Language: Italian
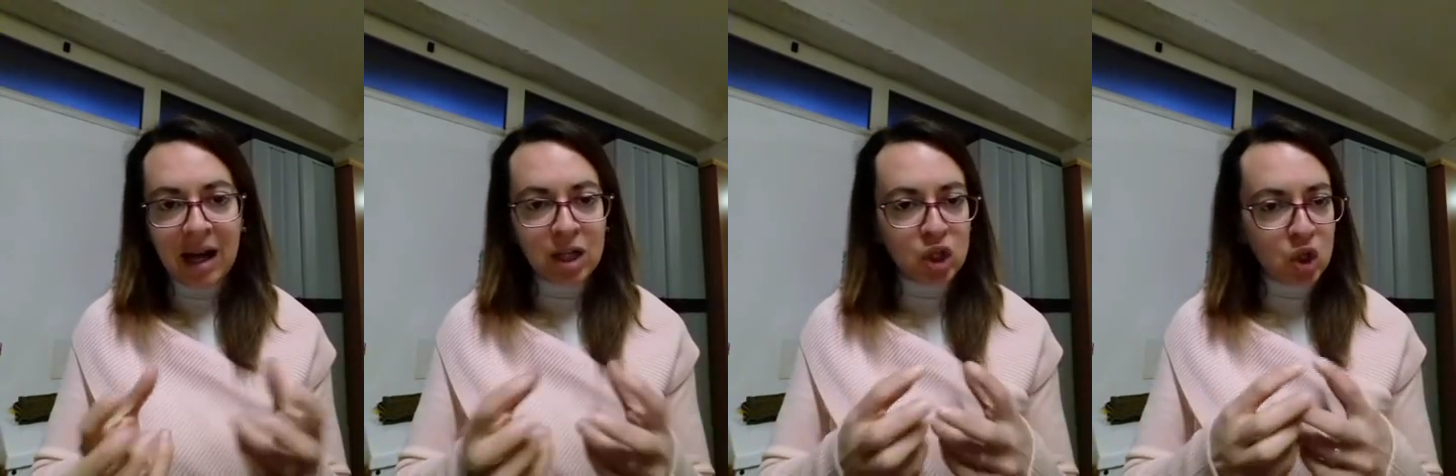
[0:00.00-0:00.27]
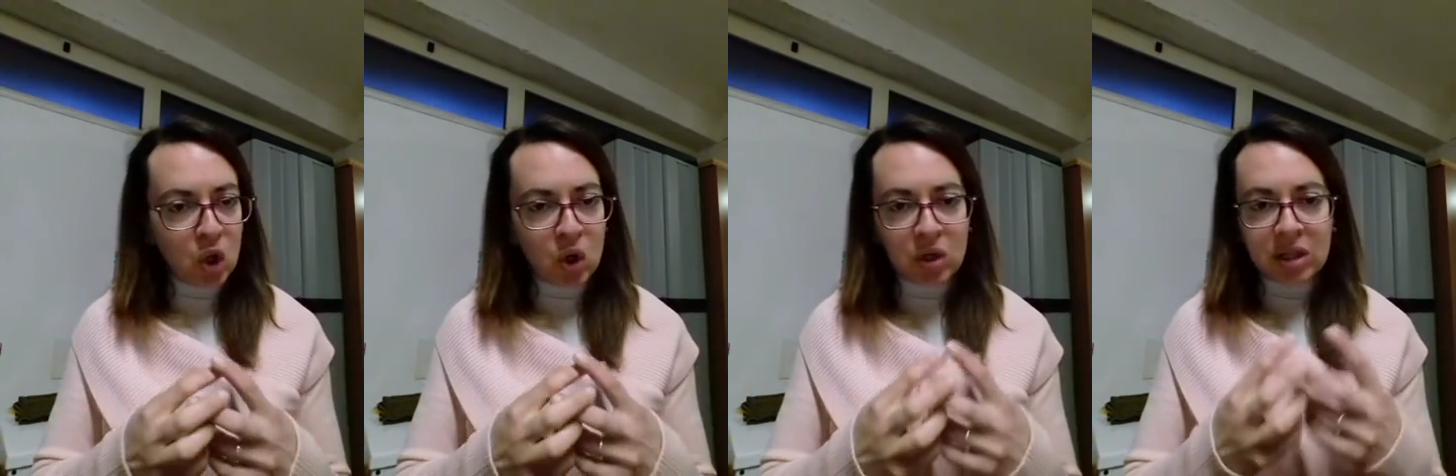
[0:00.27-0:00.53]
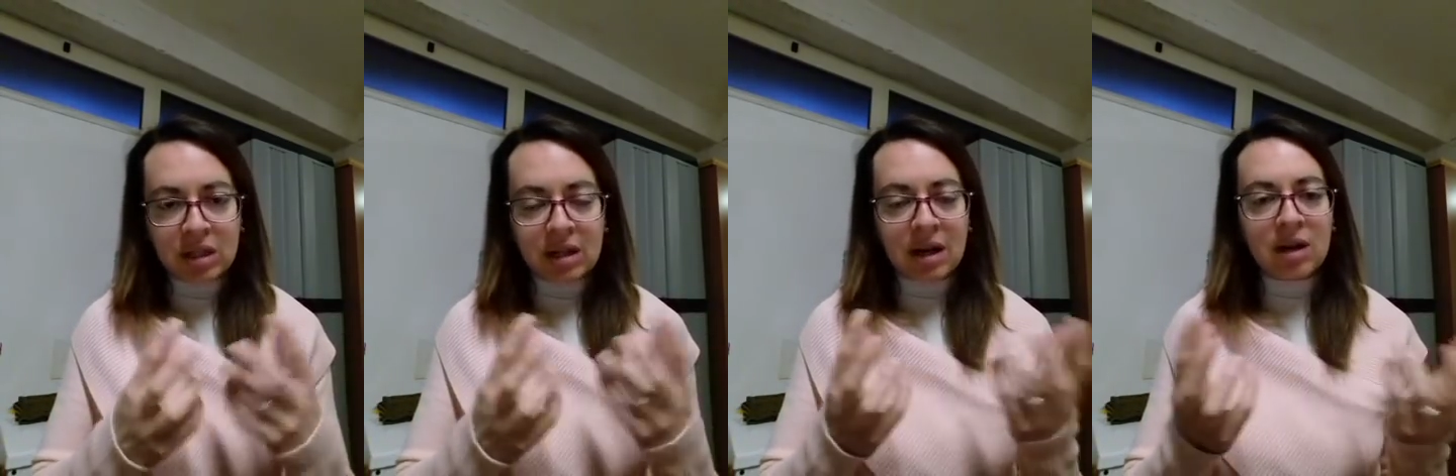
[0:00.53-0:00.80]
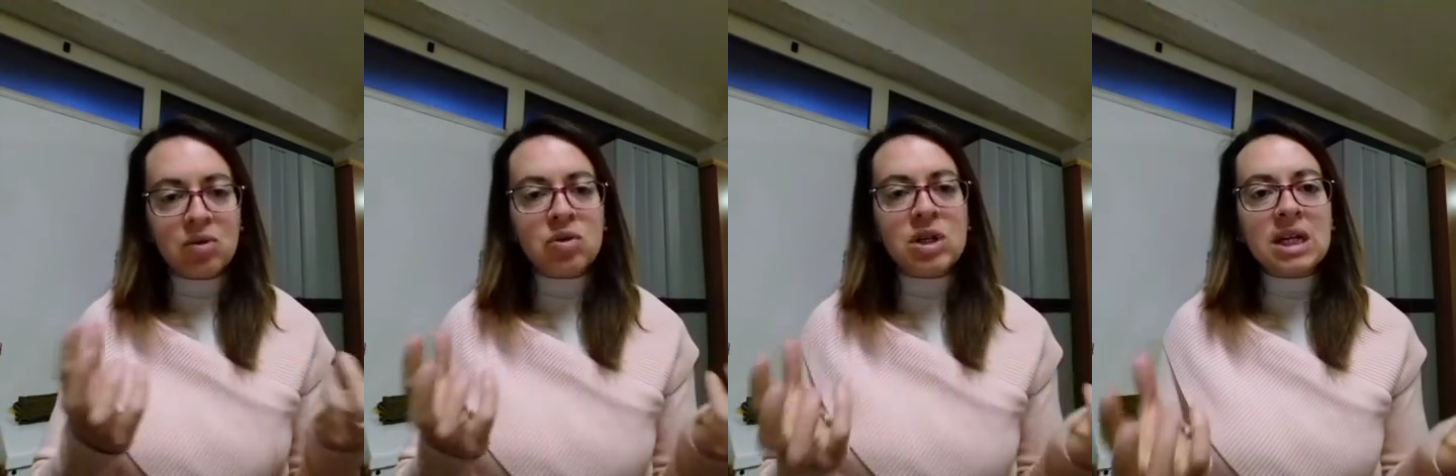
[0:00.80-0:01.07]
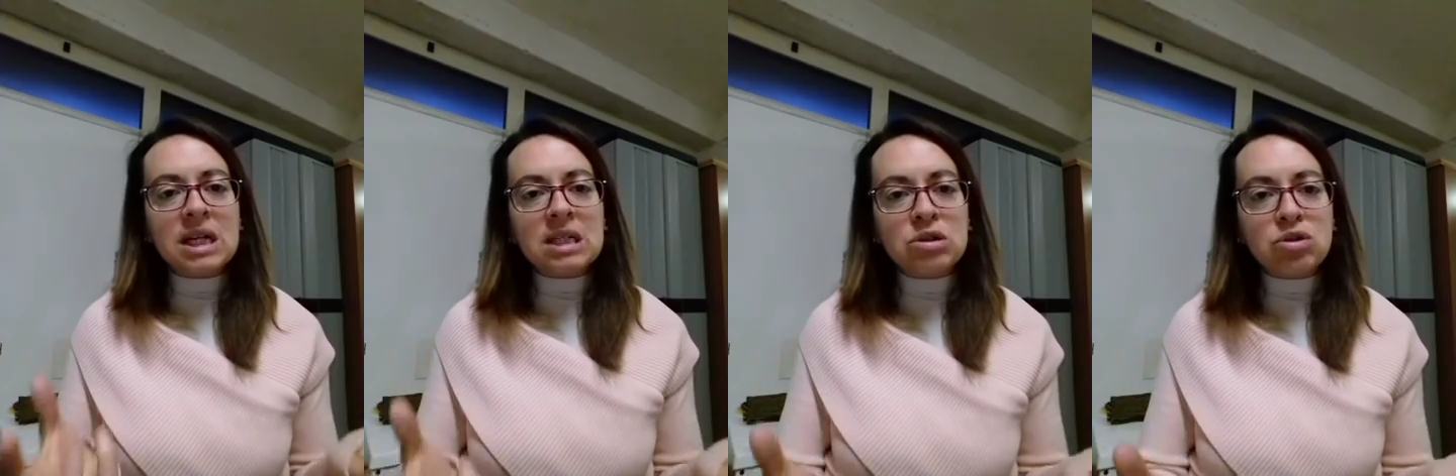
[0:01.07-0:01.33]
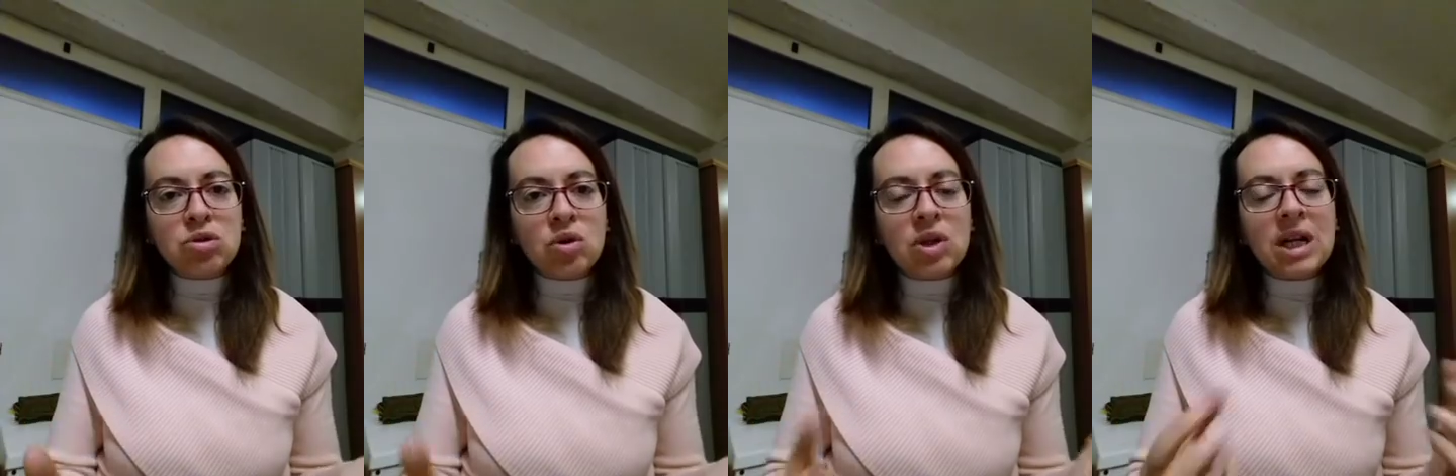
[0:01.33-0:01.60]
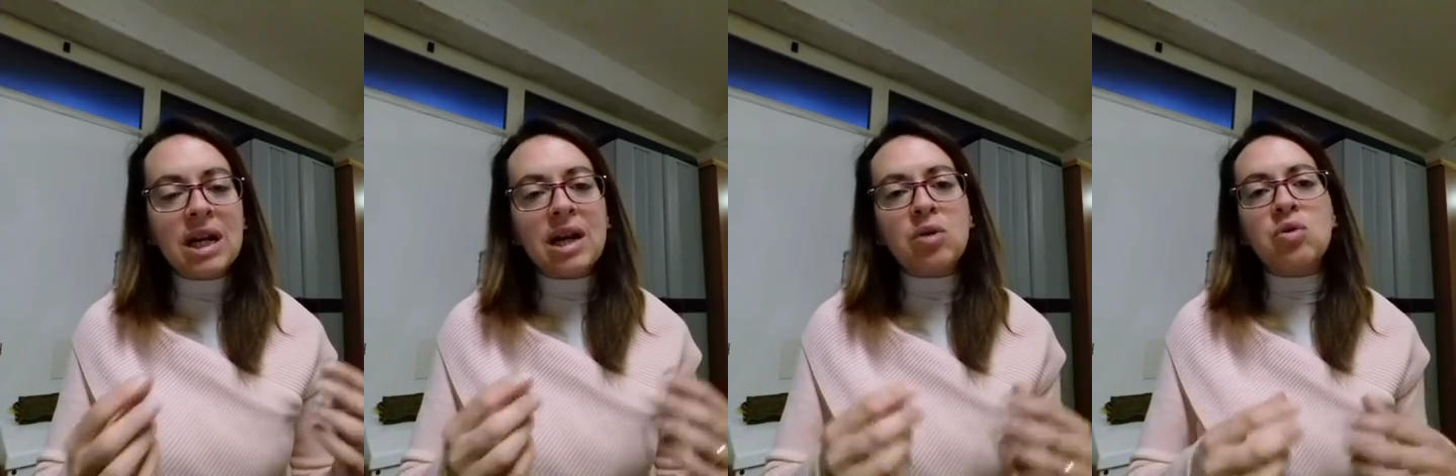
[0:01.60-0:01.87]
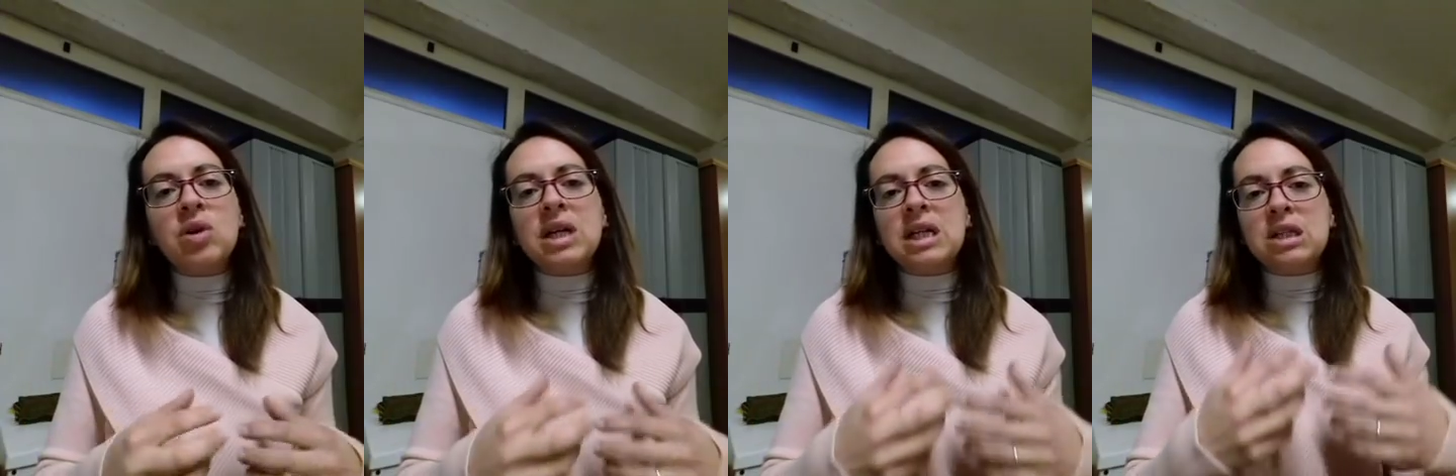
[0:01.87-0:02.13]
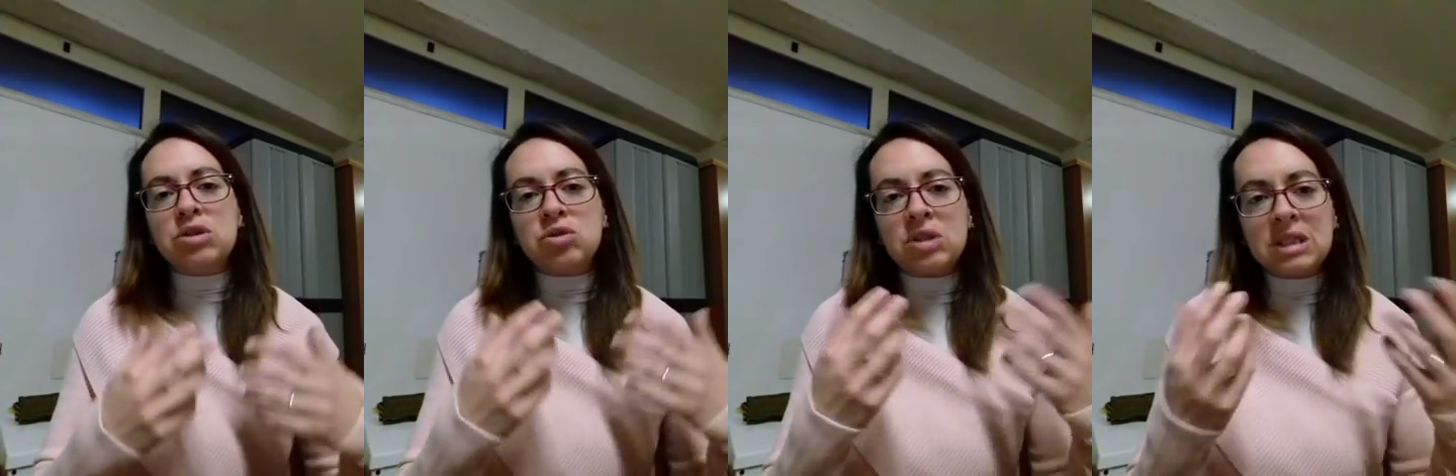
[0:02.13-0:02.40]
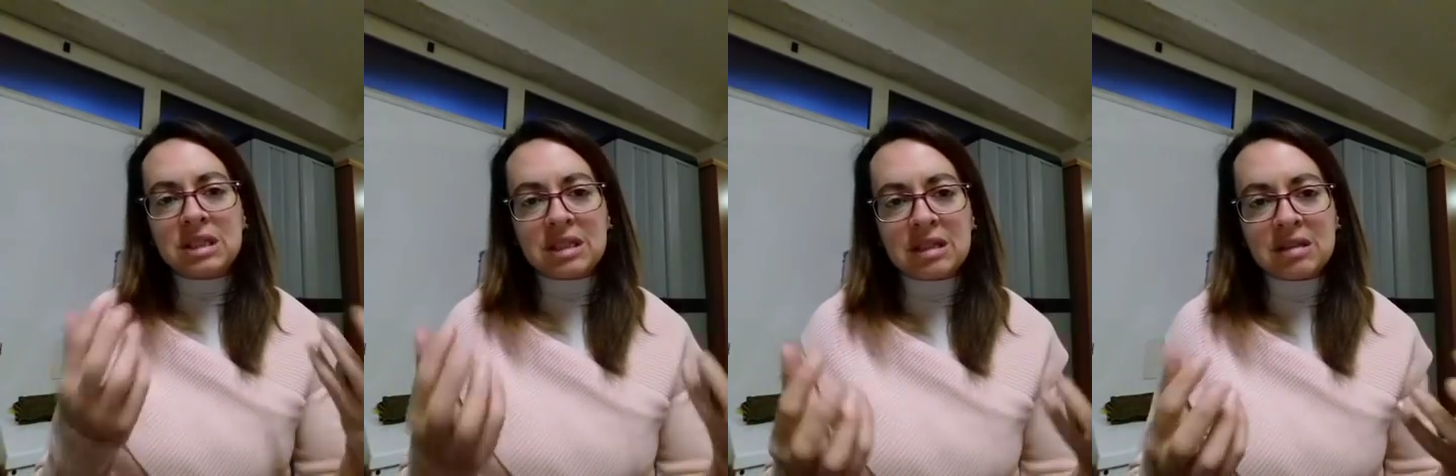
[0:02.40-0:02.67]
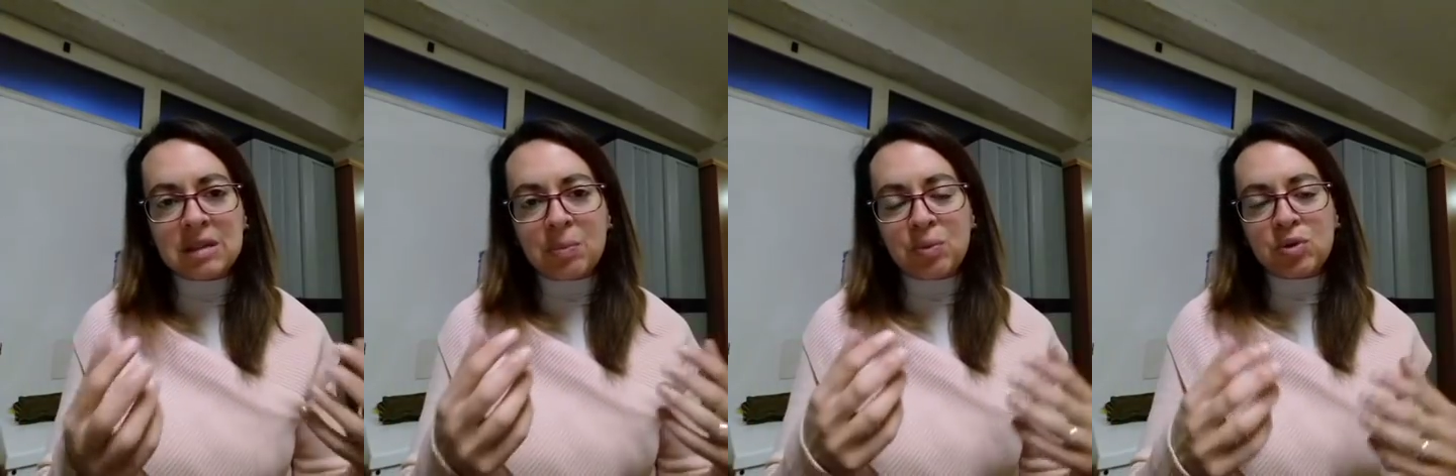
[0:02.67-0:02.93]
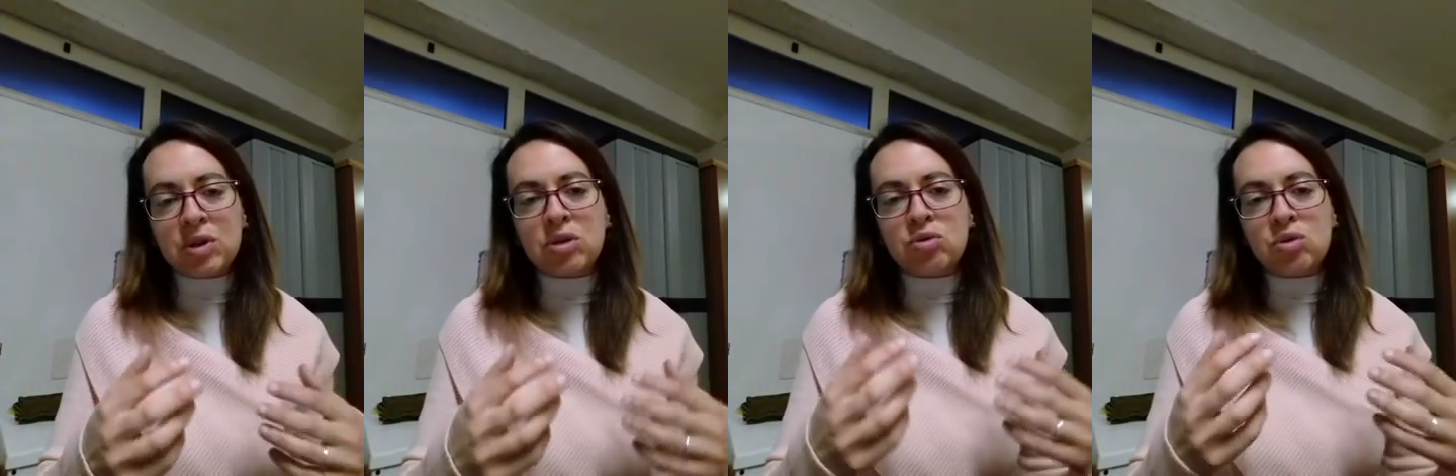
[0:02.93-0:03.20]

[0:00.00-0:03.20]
agli occhi della congregazione la congregazione stessa potrà